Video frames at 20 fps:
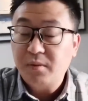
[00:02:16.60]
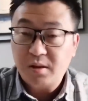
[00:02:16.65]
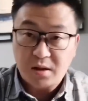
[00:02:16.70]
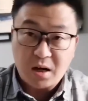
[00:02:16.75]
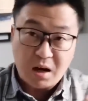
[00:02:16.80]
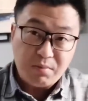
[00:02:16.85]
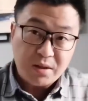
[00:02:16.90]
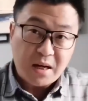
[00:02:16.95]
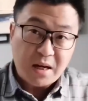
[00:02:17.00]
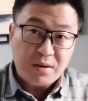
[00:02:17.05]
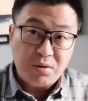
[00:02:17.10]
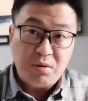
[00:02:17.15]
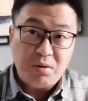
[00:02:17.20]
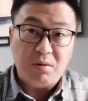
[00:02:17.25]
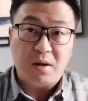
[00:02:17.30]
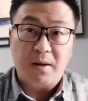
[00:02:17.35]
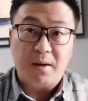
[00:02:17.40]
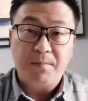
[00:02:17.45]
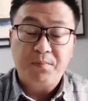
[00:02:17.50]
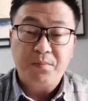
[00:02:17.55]
唱不下
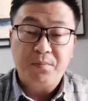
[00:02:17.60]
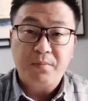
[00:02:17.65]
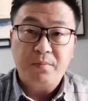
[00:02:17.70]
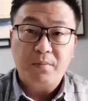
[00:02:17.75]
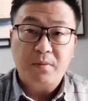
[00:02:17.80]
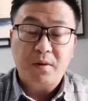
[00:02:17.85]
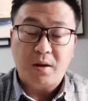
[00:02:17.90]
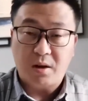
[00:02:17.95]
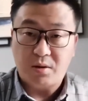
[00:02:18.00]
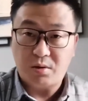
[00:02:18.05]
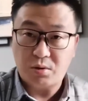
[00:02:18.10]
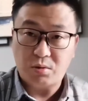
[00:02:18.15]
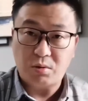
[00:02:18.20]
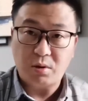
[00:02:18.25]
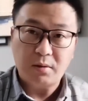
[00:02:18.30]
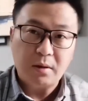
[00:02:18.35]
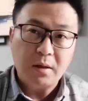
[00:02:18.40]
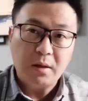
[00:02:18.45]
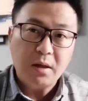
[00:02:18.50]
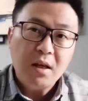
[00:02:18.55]
去了。也就是说，
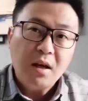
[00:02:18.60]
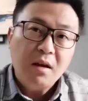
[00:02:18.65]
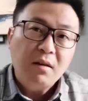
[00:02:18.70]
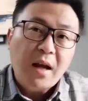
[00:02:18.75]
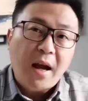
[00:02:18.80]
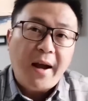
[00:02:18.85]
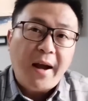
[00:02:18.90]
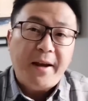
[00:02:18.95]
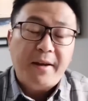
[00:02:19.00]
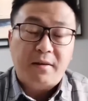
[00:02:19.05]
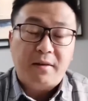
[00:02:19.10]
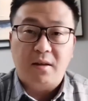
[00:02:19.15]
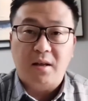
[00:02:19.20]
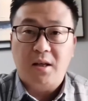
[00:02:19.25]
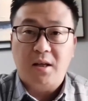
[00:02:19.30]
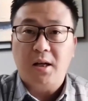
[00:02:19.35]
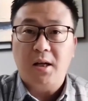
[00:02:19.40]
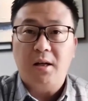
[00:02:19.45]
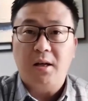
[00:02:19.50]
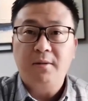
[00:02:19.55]
低音太
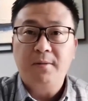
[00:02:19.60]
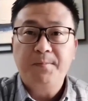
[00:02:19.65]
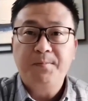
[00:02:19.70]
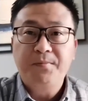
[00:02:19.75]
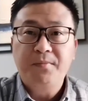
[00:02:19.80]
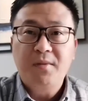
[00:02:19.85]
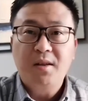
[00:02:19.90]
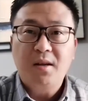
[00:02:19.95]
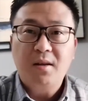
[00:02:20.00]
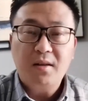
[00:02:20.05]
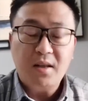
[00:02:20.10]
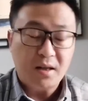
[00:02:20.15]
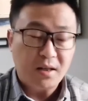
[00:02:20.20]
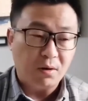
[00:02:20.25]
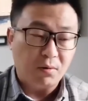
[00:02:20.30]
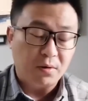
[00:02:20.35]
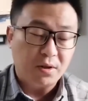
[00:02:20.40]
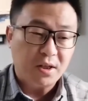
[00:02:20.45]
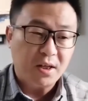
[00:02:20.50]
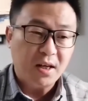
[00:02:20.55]
低了。那
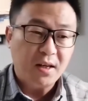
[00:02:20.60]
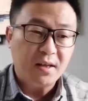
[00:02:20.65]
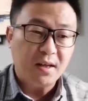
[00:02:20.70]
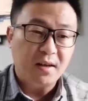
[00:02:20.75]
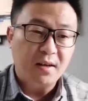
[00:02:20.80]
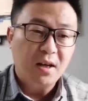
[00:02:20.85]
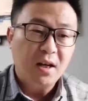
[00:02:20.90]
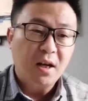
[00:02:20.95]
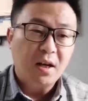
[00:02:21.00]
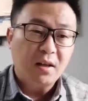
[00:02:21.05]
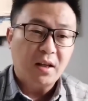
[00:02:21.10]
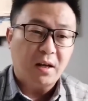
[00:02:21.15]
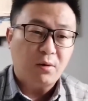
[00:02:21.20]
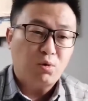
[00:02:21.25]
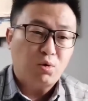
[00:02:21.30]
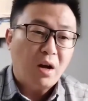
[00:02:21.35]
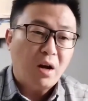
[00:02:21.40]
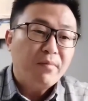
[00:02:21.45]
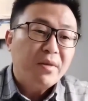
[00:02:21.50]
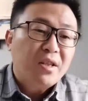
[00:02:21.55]
有一些人他
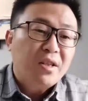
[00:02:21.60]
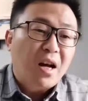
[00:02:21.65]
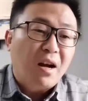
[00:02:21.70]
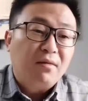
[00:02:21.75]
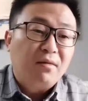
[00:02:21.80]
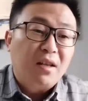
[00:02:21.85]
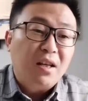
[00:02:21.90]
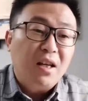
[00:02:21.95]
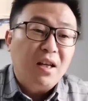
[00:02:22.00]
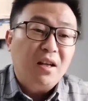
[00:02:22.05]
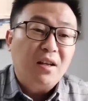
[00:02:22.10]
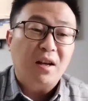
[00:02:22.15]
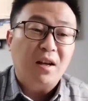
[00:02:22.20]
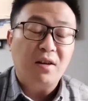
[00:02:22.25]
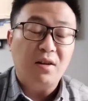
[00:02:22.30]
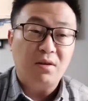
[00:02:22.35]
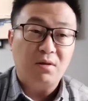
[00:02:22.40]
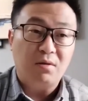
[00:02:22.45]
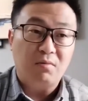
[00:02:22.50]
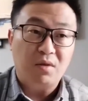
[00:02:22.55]
专门唱低音呢，
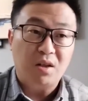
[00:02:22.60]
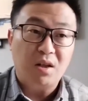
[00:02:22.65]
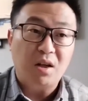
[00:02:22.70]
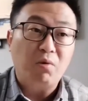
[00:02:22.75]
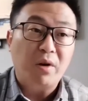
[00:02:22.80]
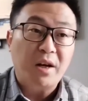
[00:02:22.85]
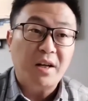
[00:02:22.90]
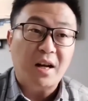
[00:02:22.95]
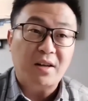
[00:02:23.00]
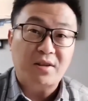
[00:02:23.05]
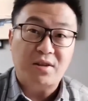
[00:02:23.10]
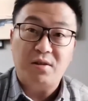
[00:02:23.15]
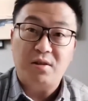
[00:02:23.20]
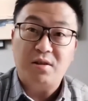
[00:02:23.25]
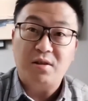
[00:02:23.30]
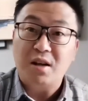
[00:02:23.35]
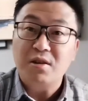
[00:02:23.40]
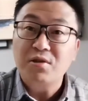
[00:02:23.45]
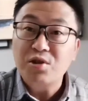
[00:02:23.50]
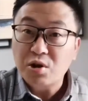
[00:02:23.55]
认为他是
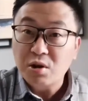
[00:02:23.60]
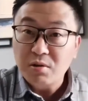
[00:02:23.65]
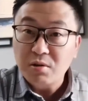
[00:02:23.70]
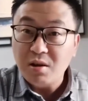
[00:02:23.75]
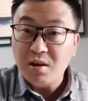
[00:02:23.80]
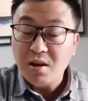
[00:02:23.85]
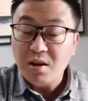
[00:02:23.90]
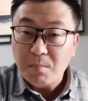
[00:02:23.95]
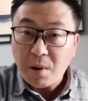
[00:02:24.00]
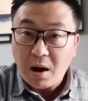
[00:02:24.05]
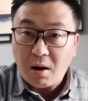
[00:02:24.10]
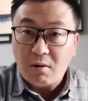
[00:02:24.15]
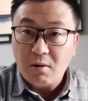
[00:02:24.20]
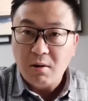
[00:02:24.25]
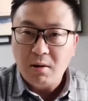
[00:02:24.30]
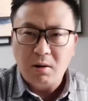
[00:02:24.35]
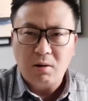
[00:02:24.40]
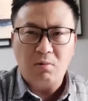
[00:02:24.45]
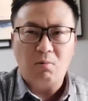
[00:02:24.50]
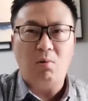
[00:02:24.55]
人声低音
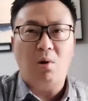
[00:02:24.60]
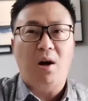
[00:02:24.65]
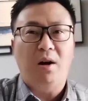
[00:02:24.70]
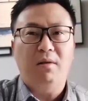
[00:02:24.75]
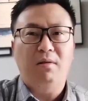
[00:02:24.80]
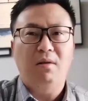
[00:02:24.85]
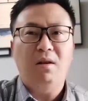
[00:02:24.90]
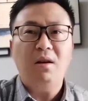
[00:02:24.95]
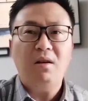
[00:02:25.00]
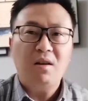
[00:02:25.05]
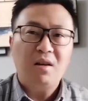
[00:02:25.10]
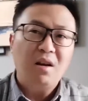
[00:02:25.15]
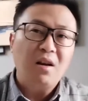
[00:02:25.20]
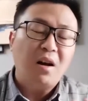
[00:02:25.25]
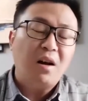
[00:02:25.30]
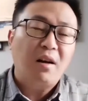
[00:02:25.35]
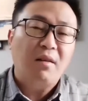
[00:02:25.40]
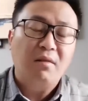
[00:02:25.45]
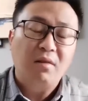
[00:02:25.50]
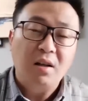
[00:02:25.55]
炮，哇，那个音
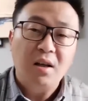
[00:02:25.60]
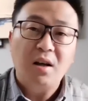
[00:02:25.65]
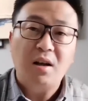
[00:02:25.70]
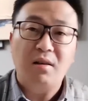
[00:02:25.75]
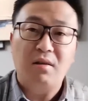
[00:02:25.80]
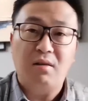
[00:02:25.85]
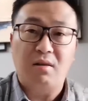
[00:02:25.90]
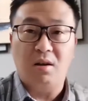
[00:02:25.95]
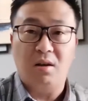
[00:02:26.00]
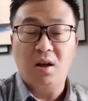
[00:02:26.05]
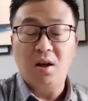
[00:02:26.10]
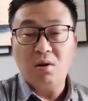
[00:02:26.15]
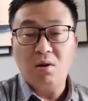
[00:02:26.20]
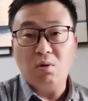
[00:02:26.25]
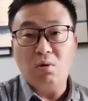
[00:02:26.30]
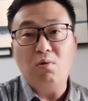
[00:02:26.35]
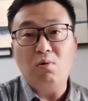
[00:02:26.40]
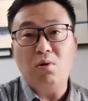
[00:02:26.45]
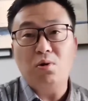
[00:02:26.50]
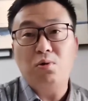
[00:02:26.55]
很低很低，
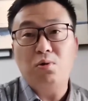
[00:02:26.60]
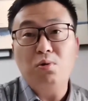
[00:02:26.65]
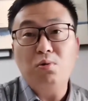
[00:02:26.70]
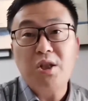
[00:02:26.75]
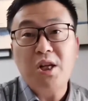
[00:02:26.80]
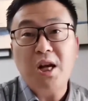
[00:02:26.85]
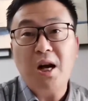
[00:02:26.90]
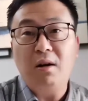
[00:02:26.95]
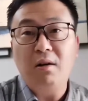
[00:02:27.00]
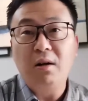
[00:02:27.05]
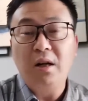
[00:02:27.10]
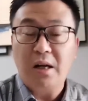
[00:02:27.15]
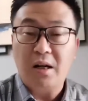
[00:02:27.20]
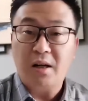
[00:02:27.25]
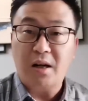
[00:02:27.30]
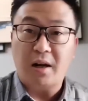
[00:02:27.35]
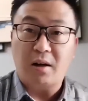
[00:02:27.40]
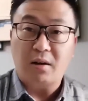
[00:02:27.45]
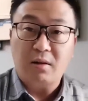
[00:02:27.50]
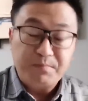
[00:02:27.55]
通过胸腔
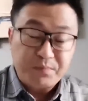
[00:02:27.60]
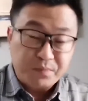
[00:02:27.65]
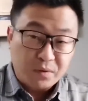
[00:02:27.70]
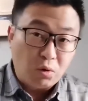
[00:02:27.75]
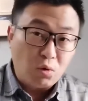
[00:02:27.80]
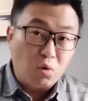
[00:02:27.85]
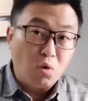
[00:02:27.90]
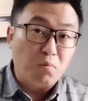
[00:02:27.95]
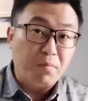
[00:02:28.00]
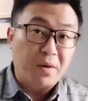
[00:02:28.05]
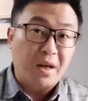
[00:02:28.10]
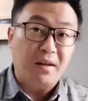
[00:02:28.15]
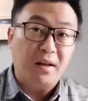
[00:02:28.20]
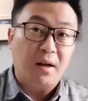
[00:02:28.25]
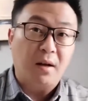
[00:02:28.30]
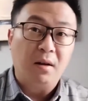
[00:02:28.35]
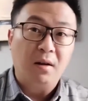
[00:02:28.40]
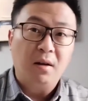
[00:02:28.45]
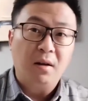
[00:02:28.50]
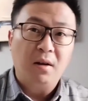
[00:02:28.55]
来共鸣
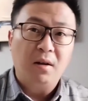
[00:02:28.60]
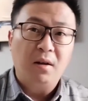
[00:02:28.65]
的。